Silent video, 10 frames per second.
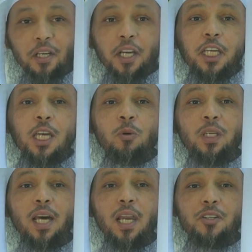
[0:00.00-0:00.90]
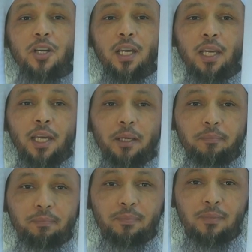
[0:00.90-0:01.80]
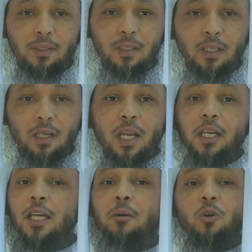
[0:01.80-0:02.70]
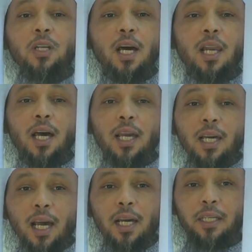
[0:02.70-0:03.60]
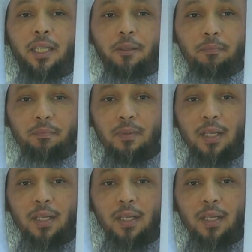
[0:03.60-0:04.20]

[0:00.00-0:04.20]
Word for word: رحيم على جاهلهم رحيم على الحاحهم